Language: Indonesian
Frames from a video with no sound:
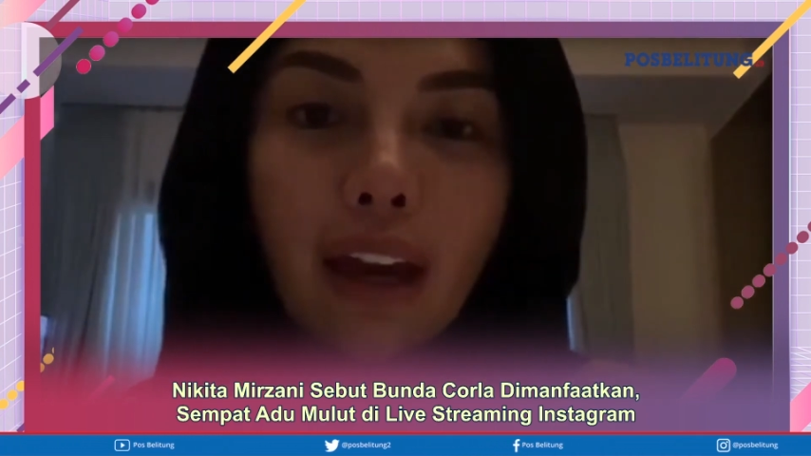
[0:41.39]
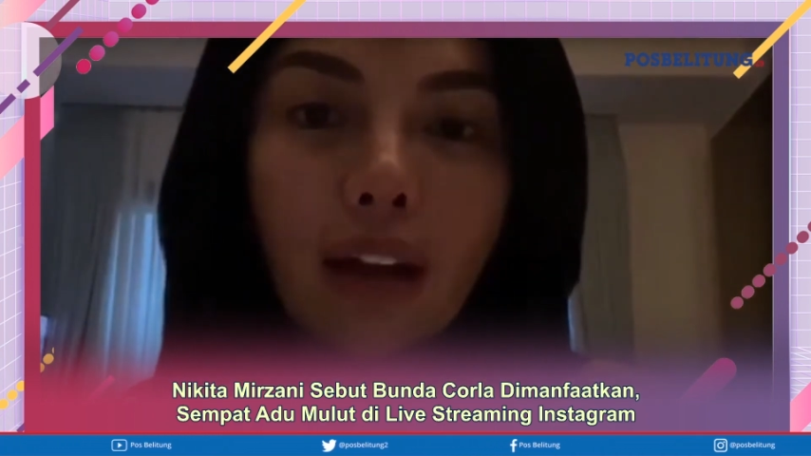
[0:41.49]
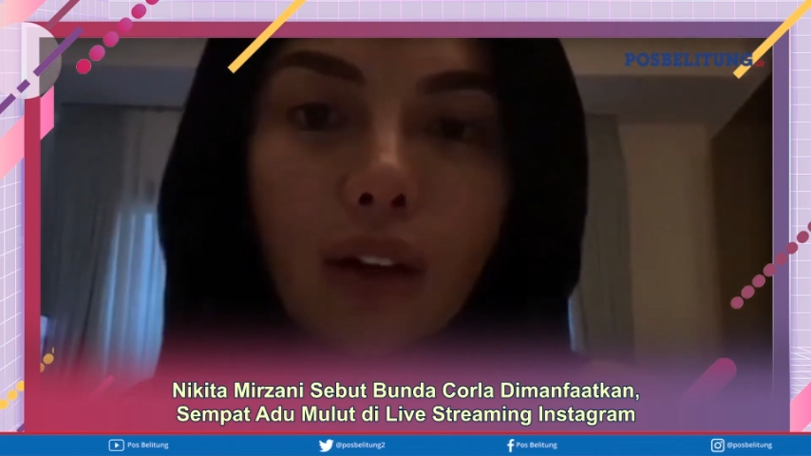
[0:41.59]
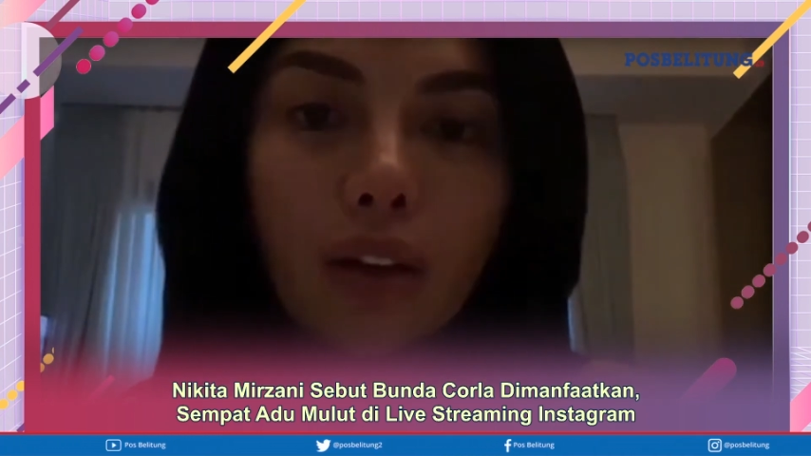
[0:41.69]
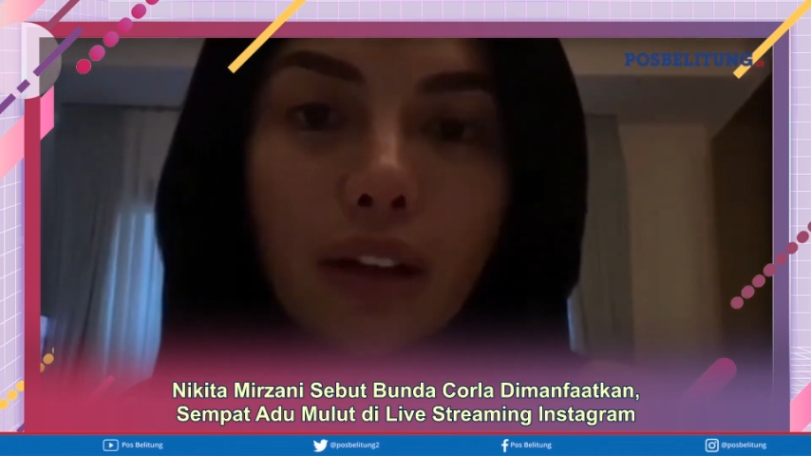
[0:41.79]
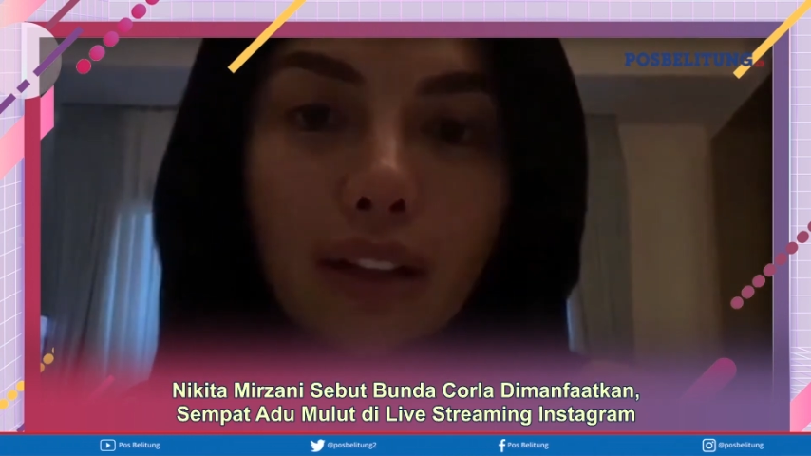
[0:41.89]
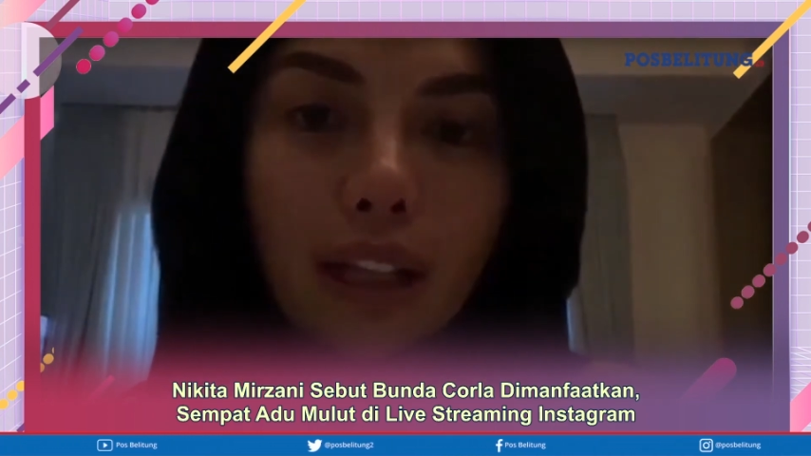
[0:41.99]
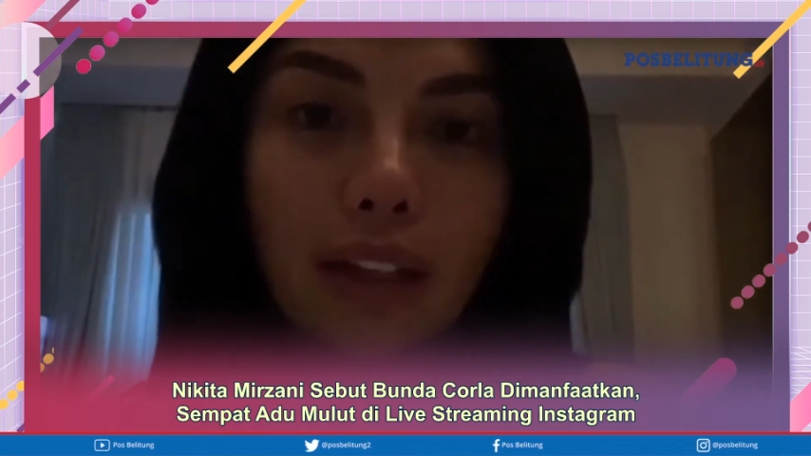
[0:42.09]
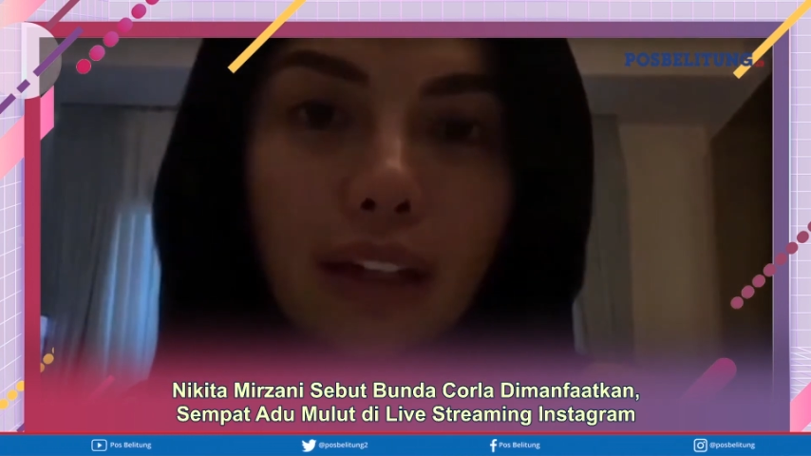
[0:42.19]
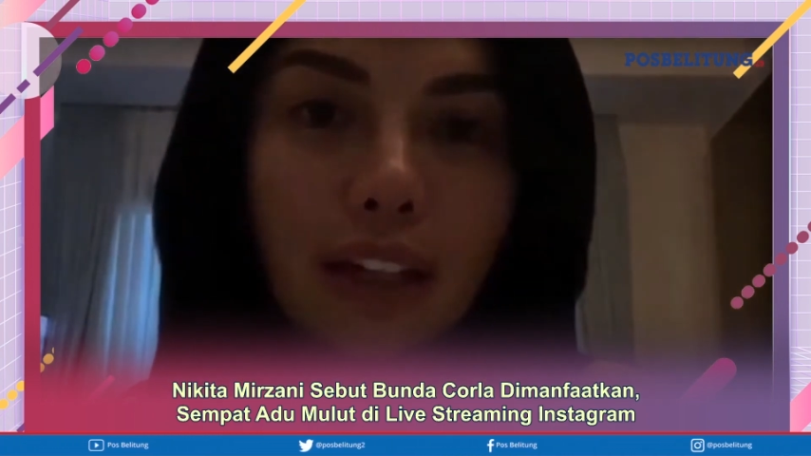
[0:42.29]
ini sedang
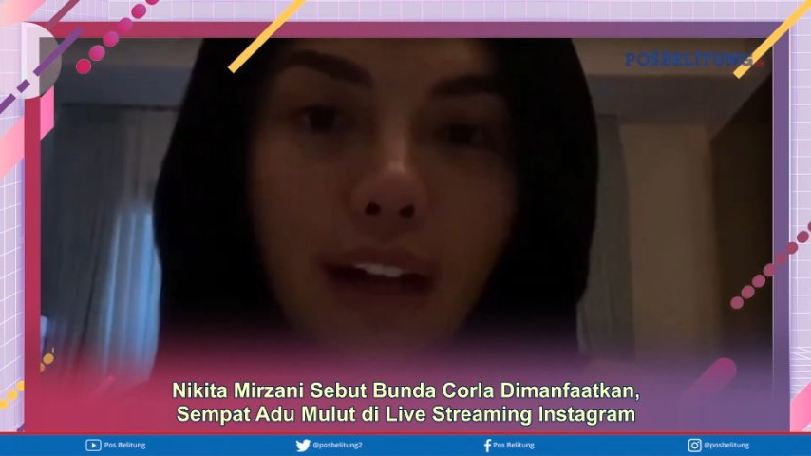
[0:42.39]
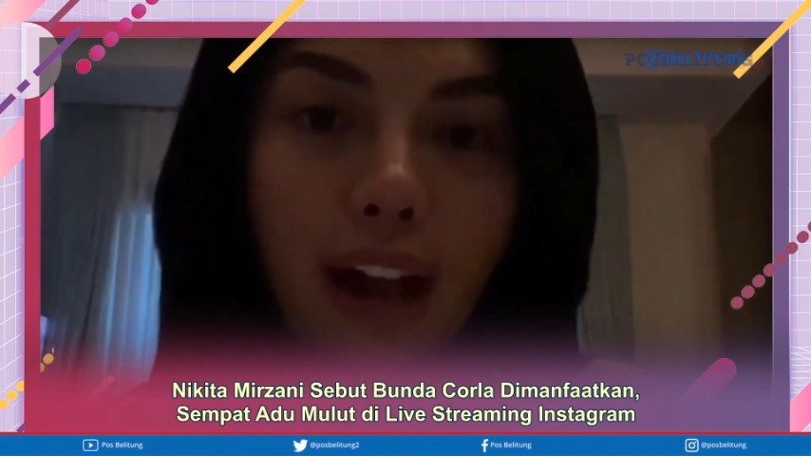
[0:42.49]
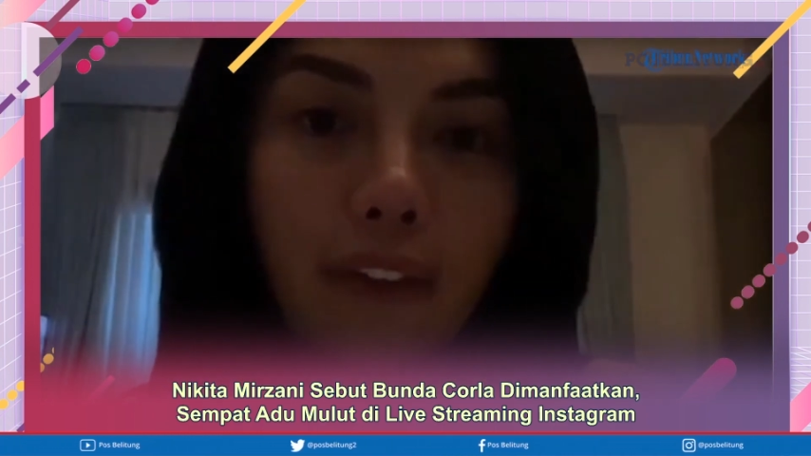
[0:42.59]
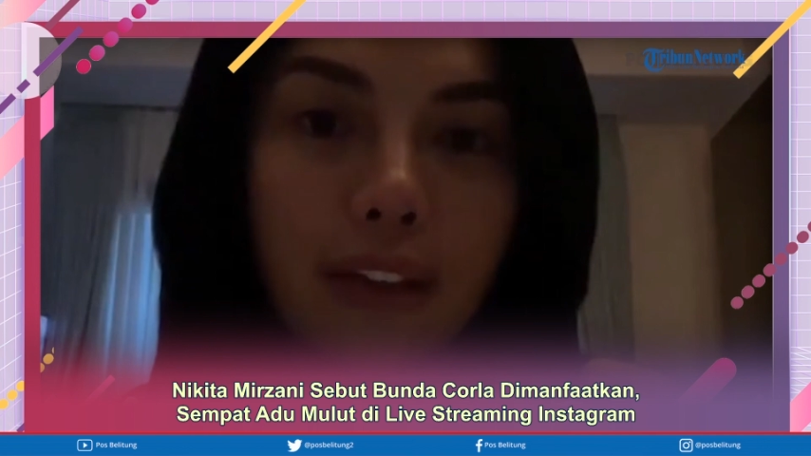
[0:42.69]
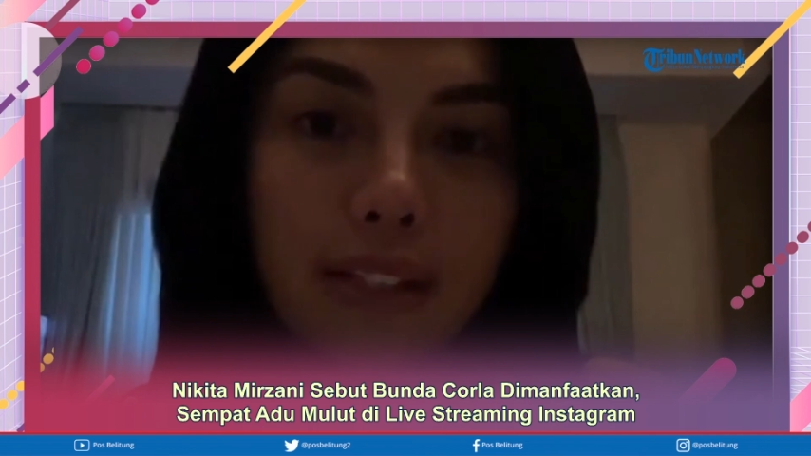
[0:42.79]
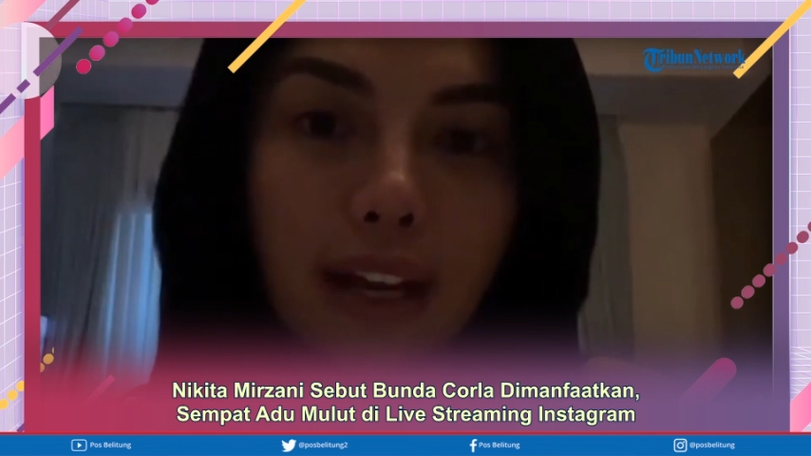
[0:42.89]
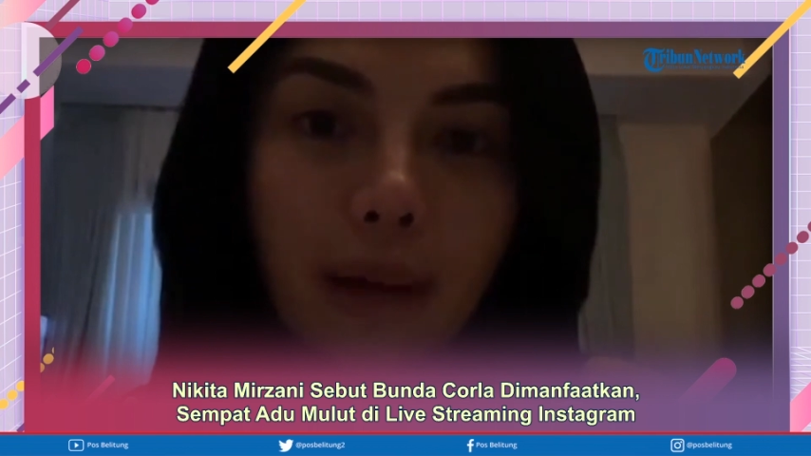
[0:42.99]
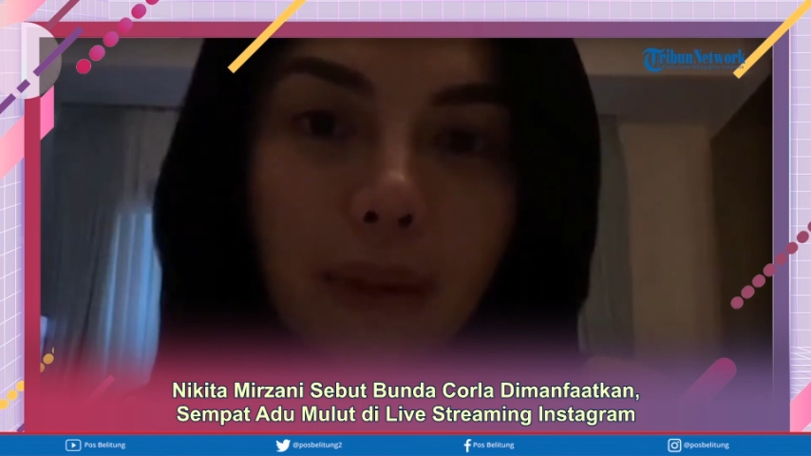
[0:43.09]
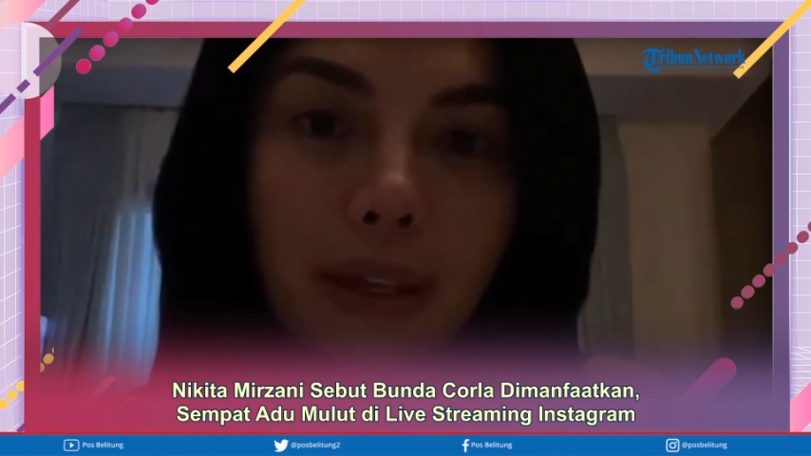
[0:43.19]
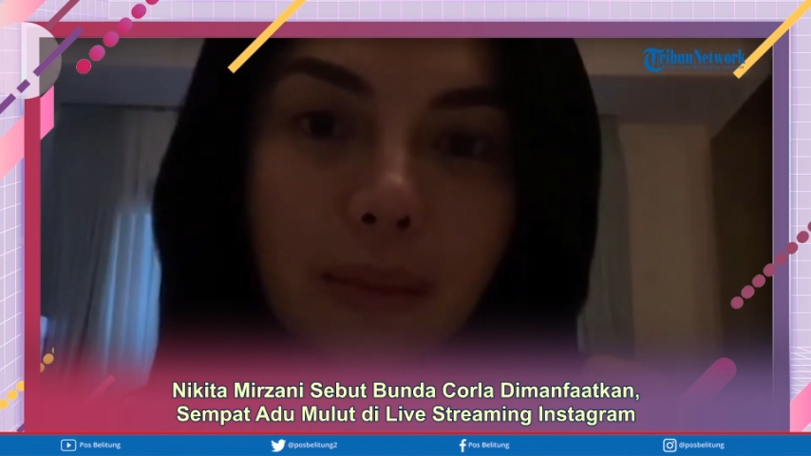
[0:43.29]
berada di
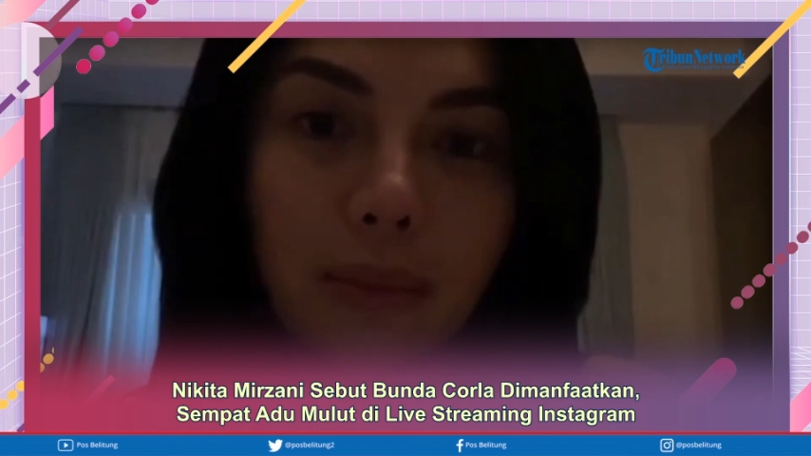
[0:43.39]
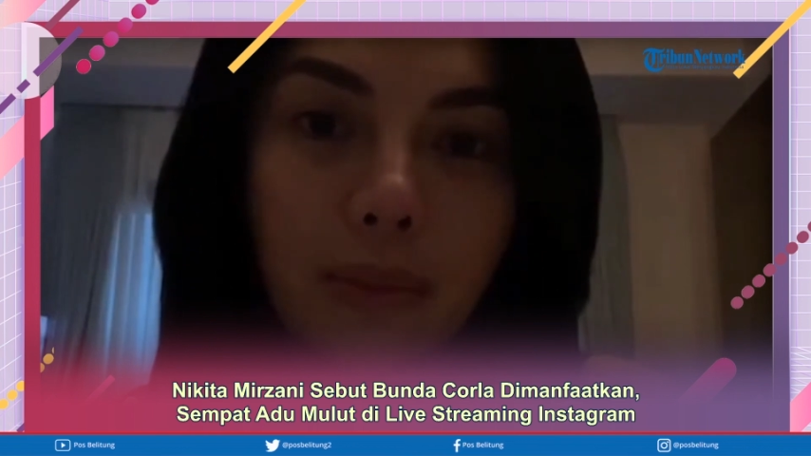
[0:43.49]
Indonesia untuk